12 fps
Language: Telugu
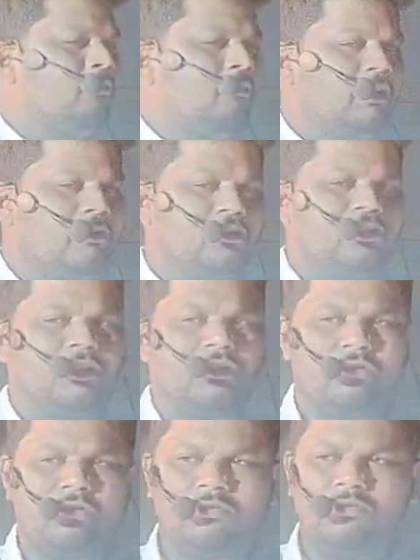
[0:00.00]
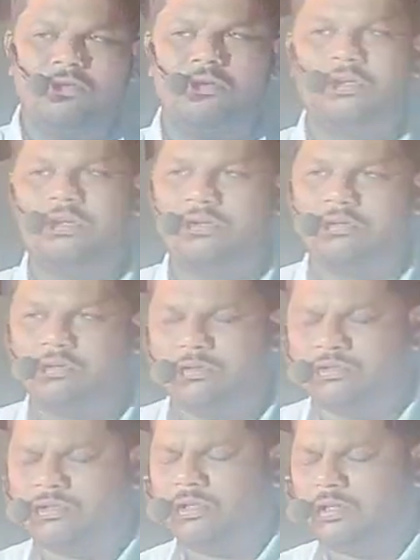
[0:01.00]
మనిషి దేవుడి దగ్గరకు
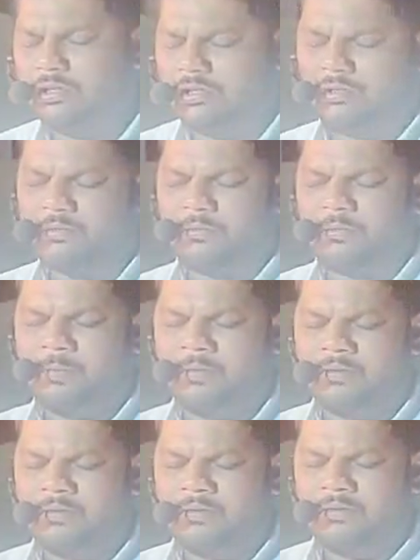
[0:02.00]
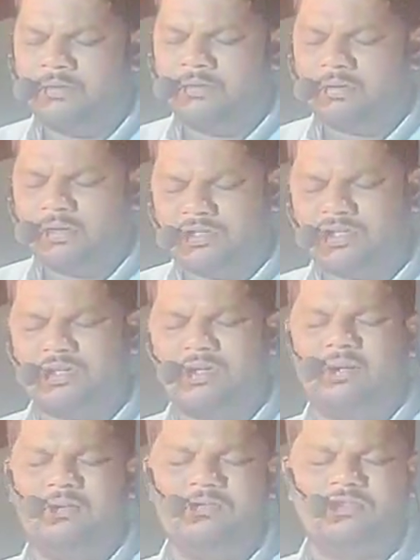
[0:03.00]
వచ్చి
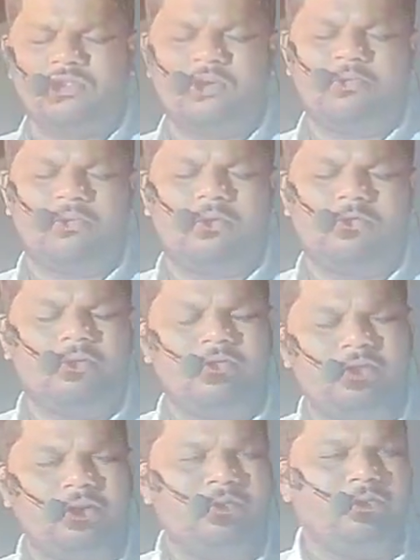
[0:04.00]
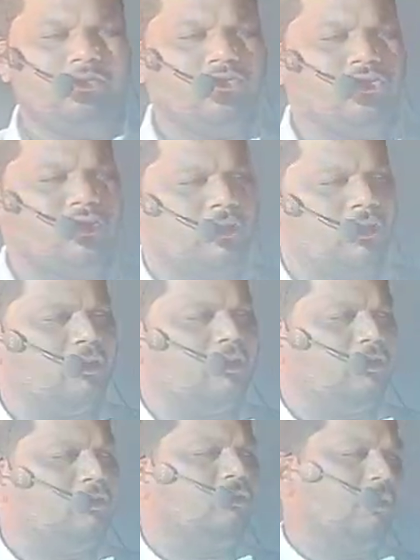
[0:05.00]
కష్టాలు వచ్చే ప్రభా విడిపించండి అని
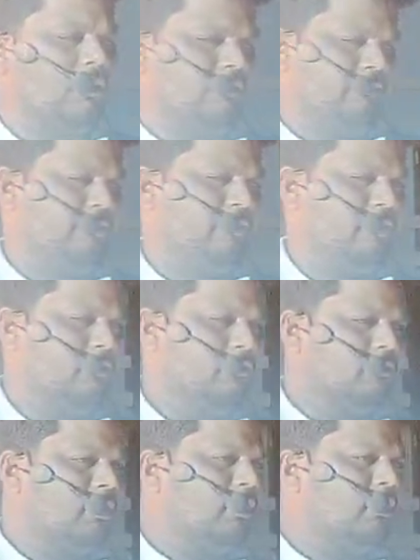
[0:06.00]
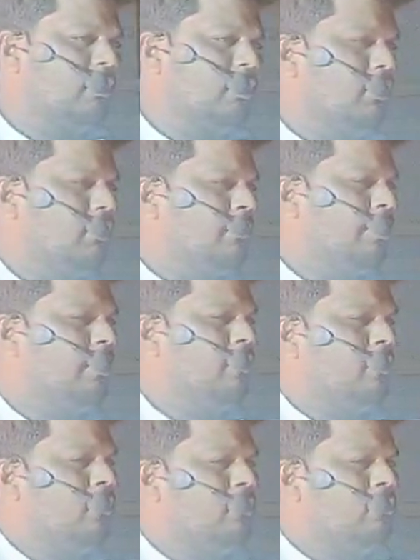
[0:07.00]
అడుగుతాం ఎందుకంటే
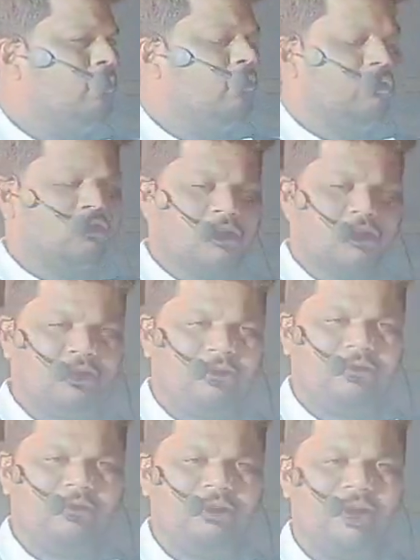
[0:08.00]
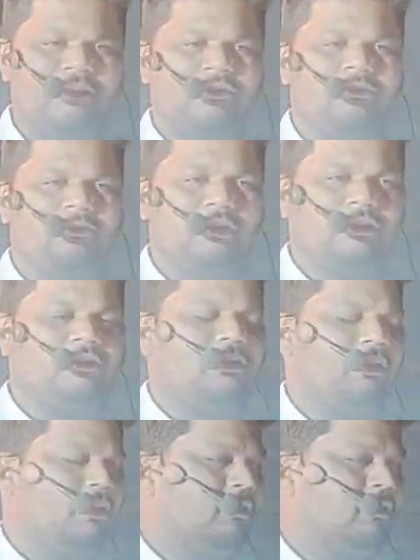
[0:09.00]
వచ్చిన బాధను బట్టి